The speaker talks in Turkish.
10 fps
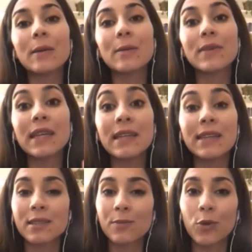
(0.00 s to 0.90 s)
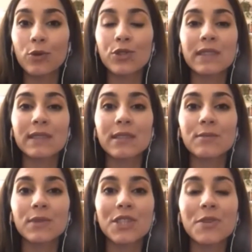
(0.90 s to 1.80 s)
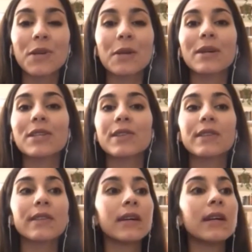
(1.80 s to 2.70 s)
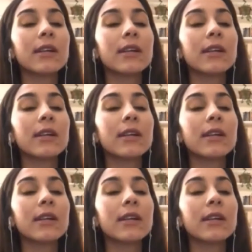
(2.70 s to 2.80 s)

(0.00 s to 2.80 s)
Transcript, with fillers: Yeni yeni sporcu kızlarımız çıkmaya başladı.